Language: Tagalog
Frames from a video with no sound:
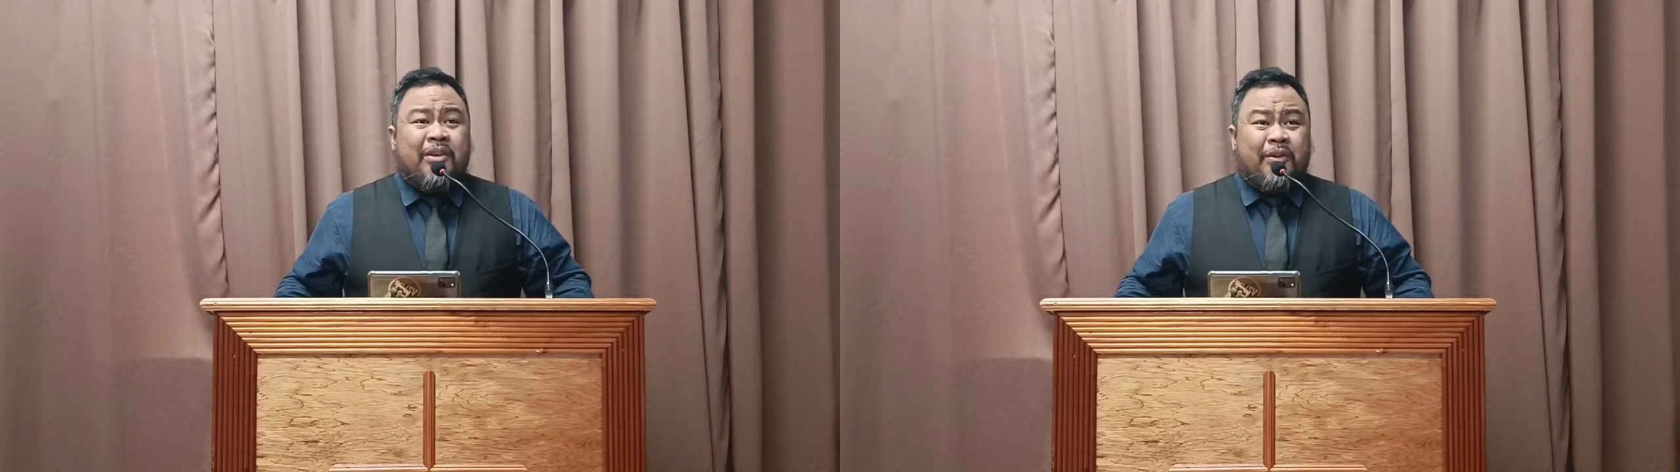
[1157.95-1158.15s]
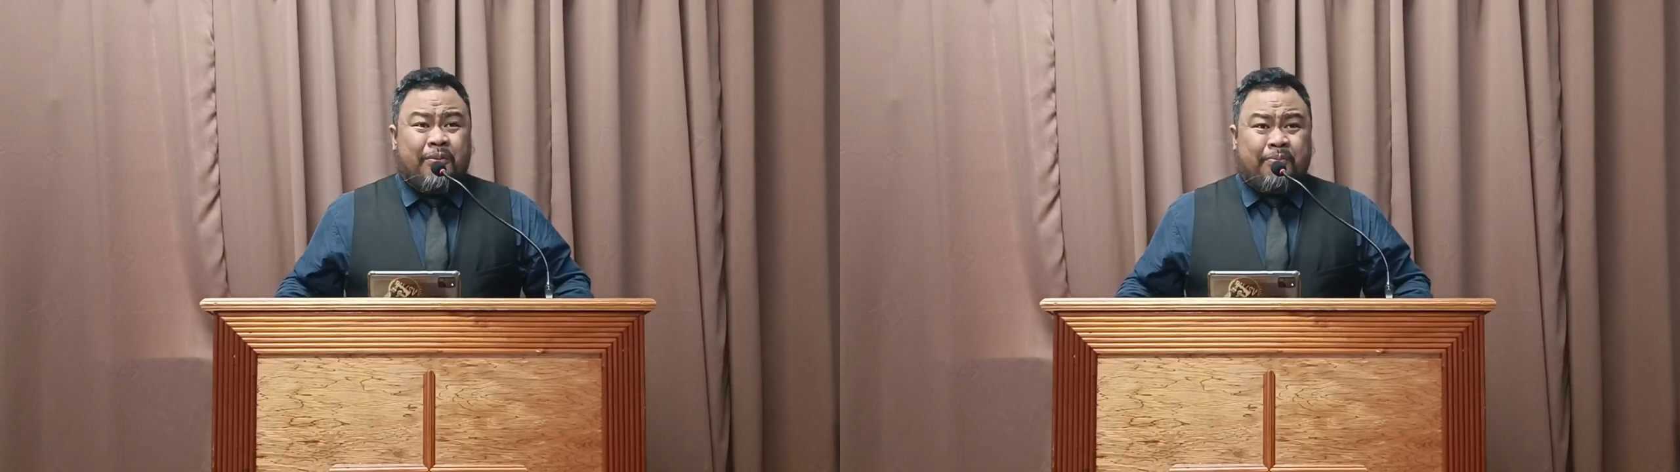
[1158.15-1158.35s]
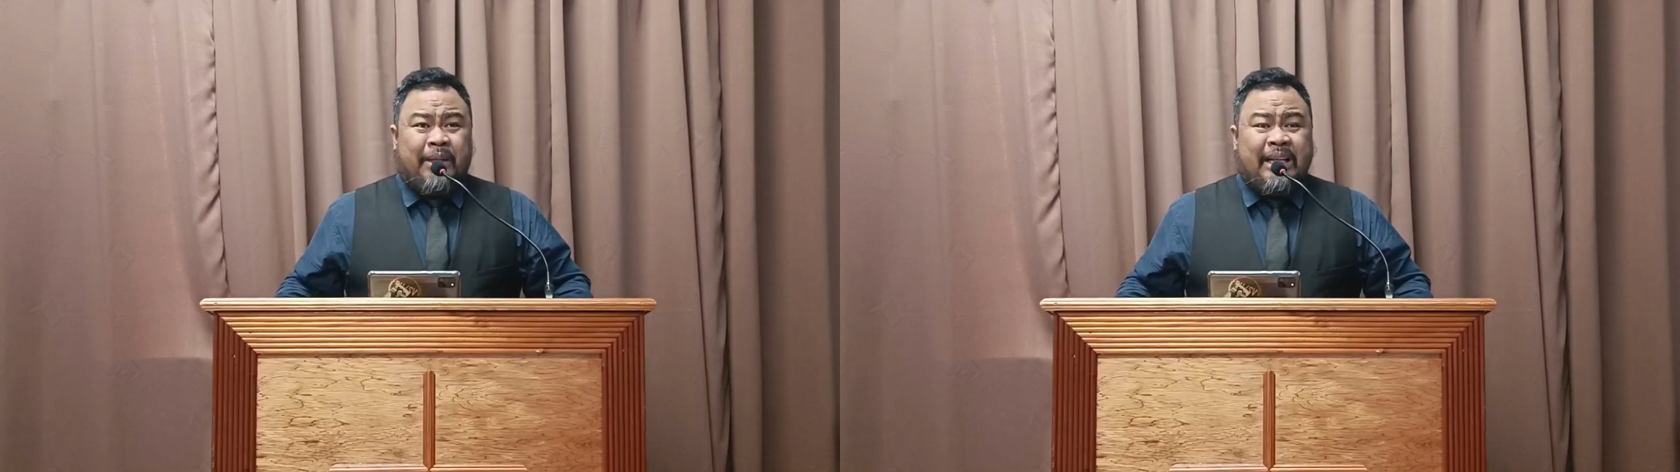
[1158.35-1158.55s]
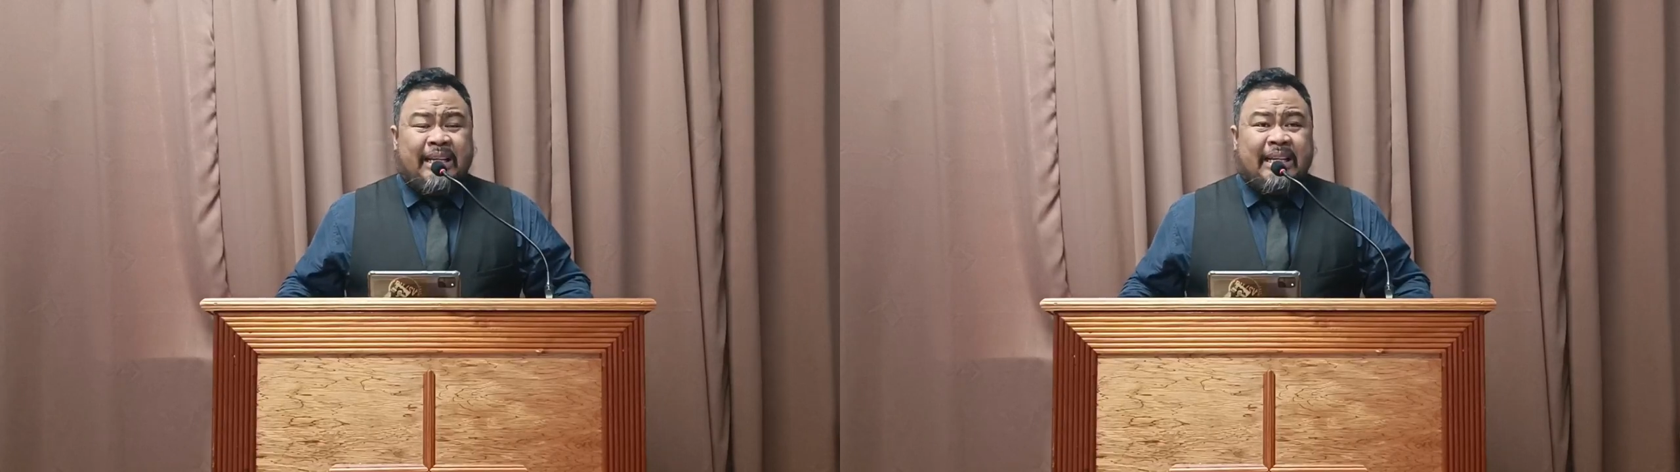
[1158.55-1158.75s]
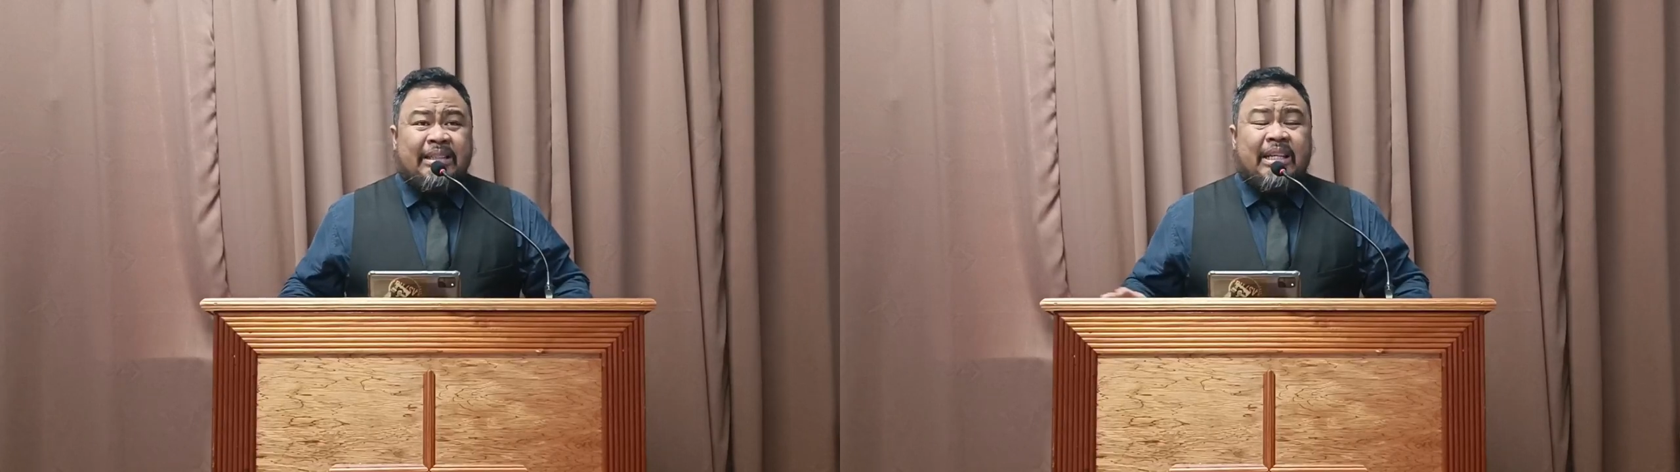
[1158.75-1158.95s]
nung
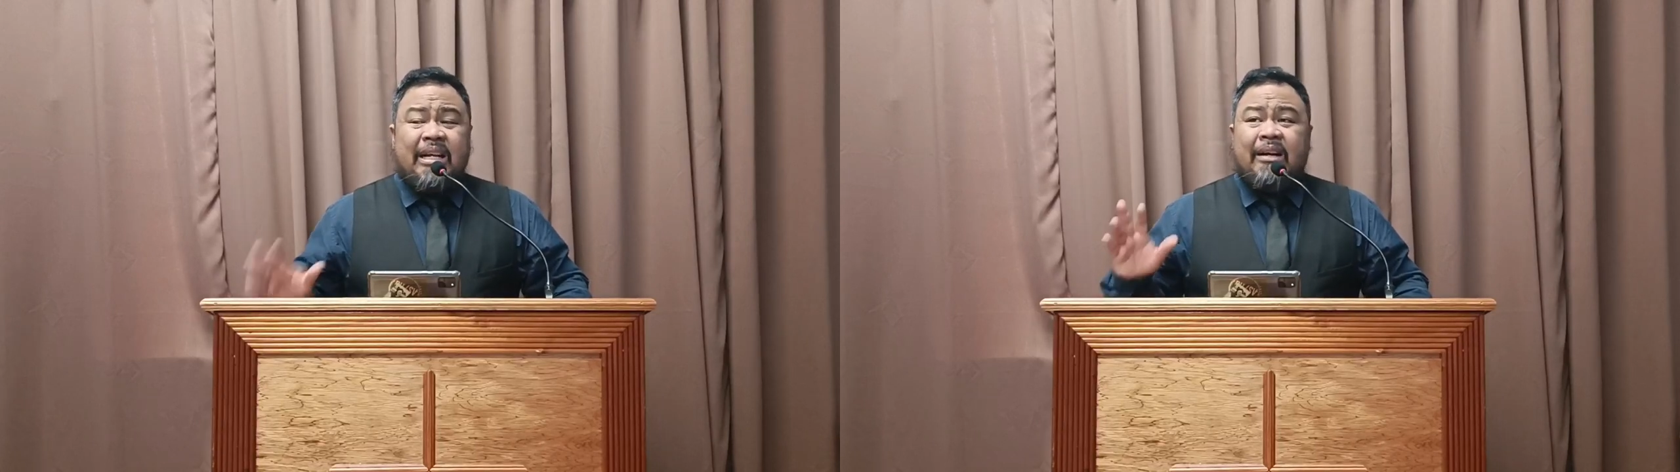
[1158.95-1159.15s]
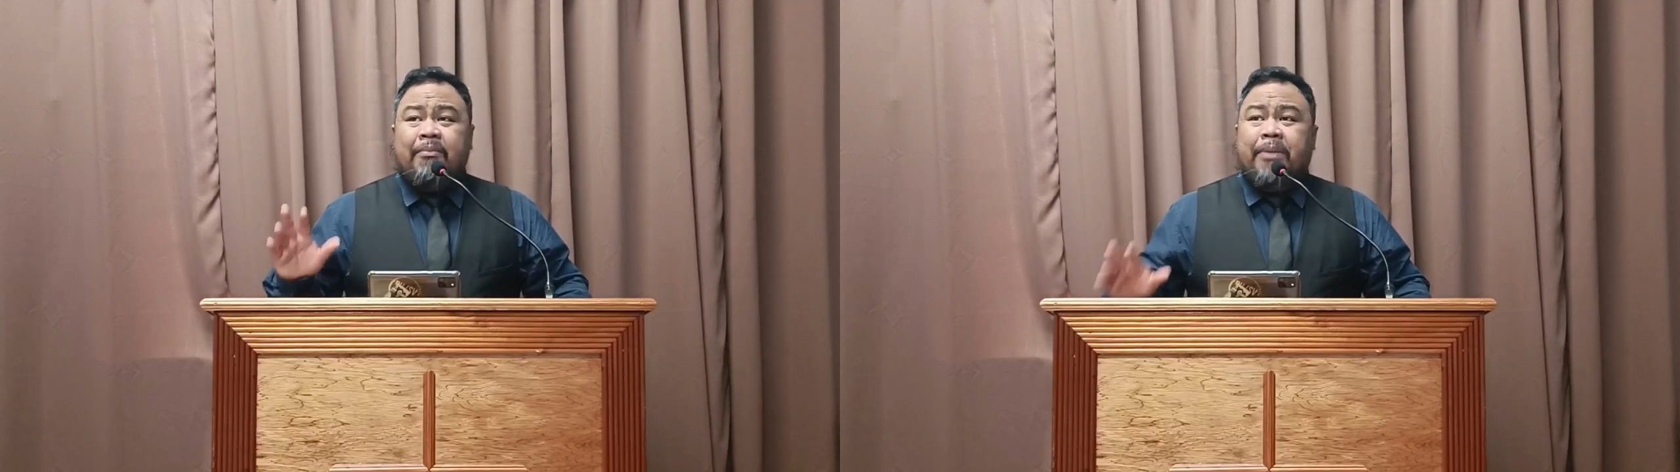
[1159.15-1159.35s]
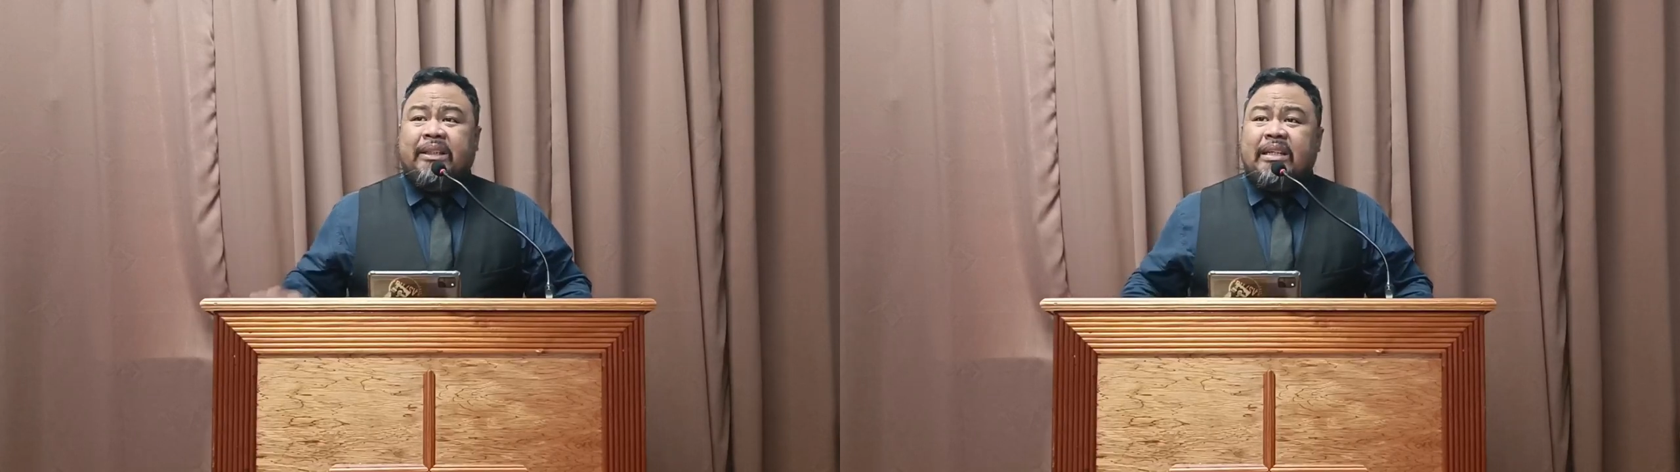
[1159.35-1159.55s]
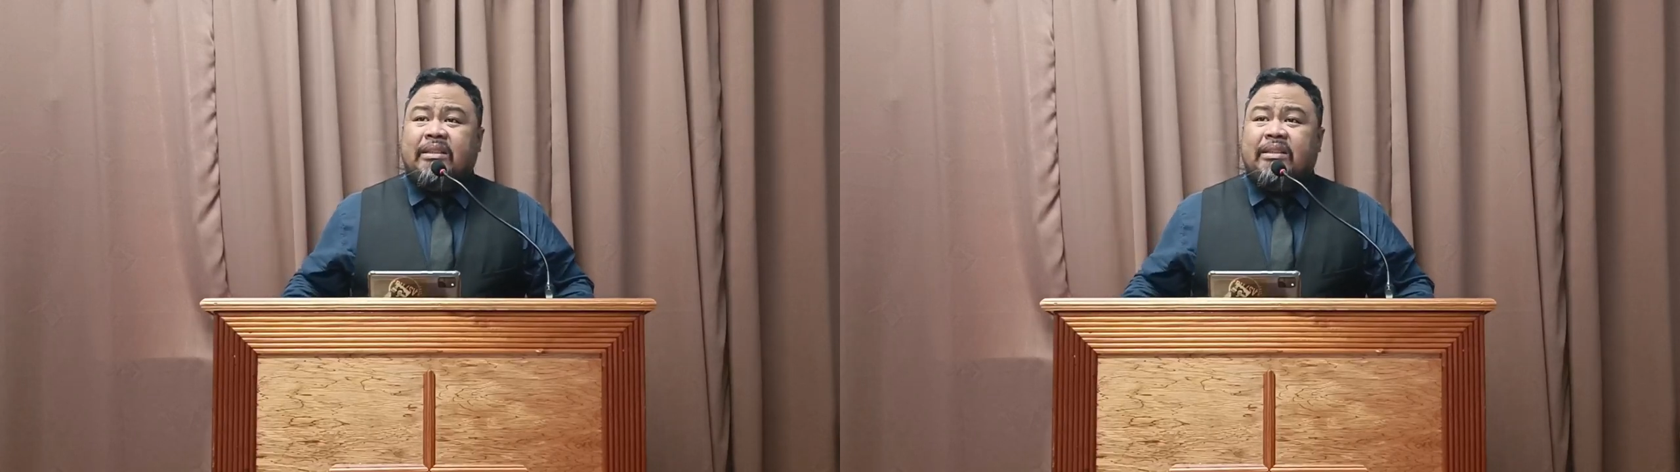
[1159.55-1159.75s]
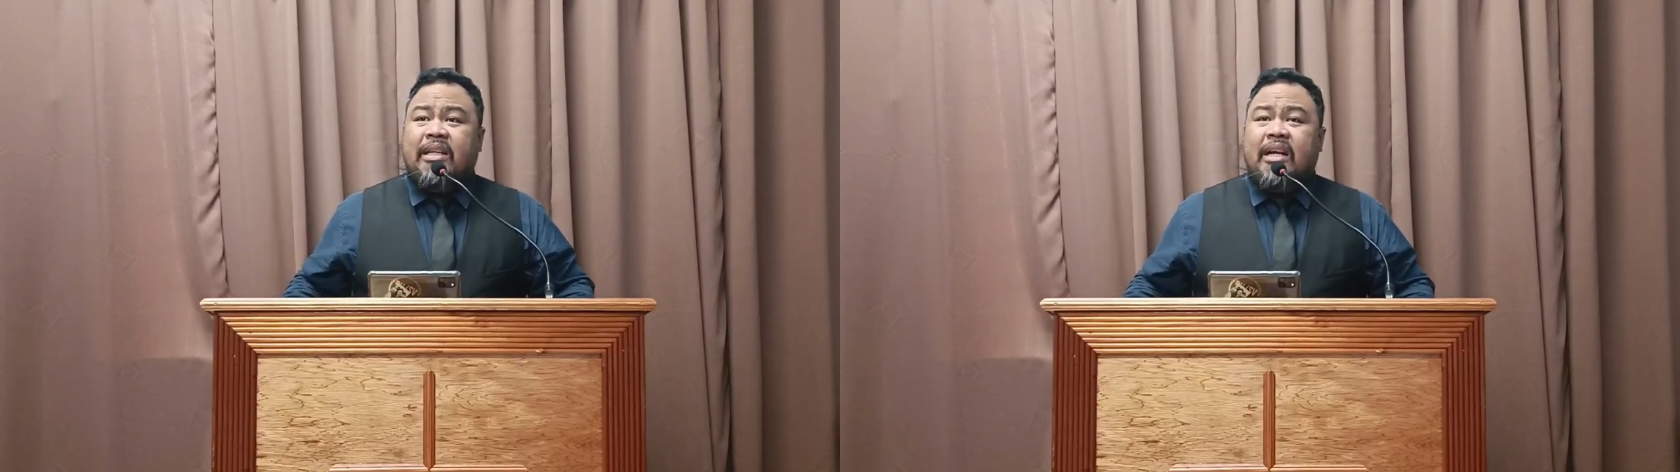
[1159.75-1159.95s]
binigyan siya ng
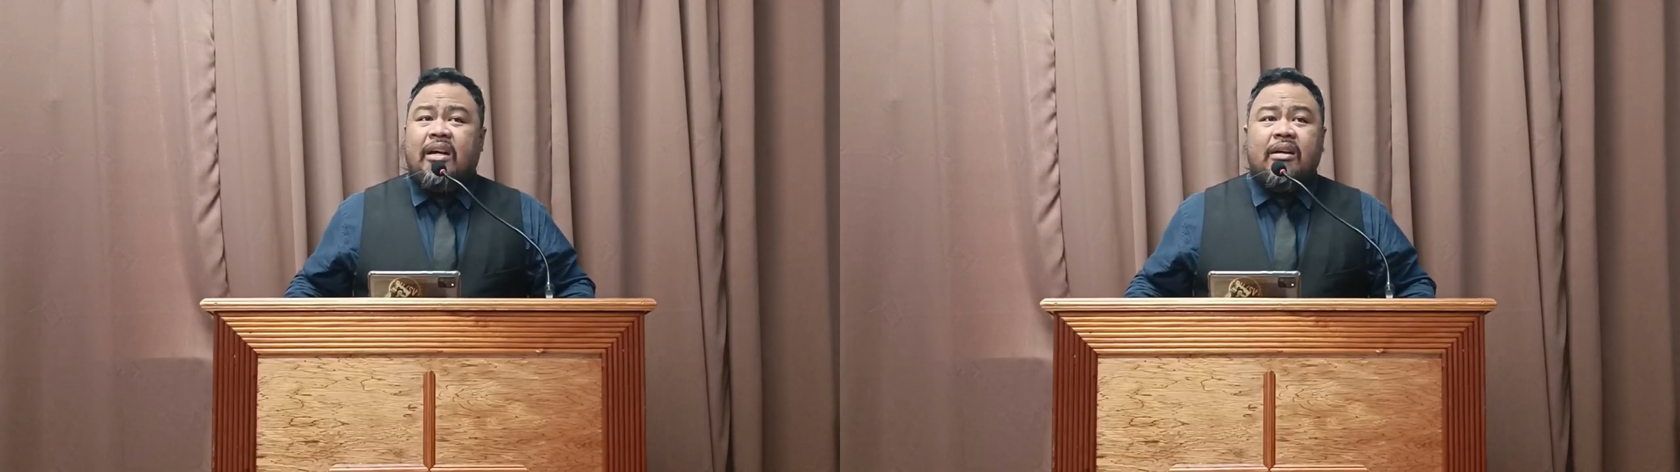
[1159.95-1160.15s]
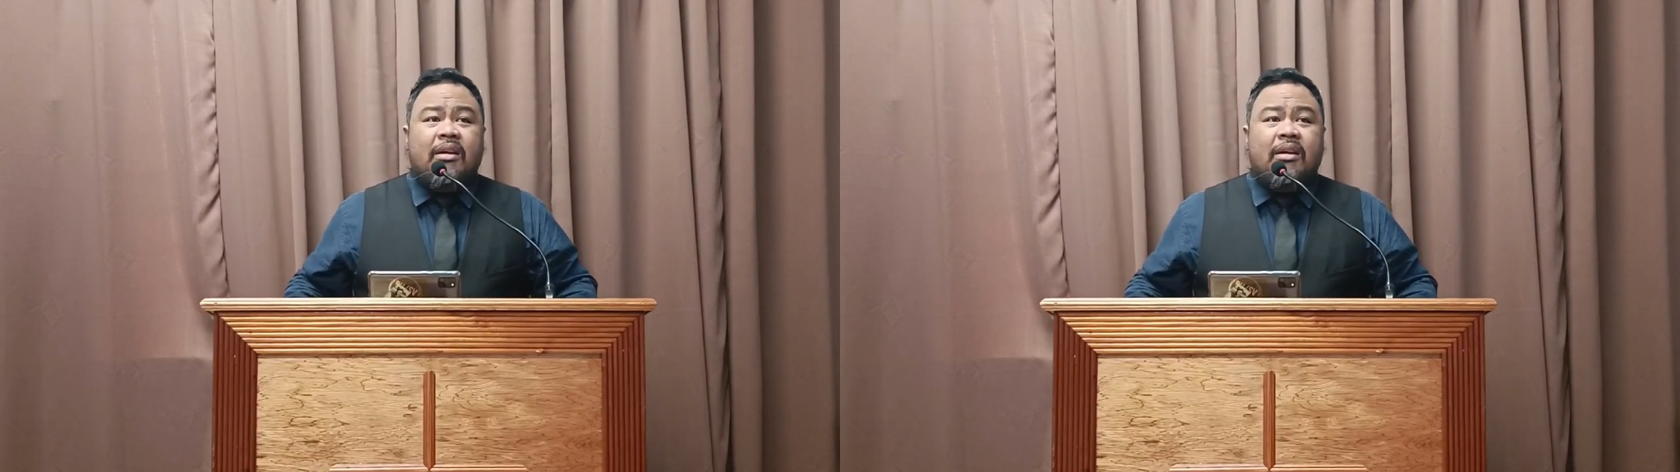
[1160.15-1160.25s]
batas na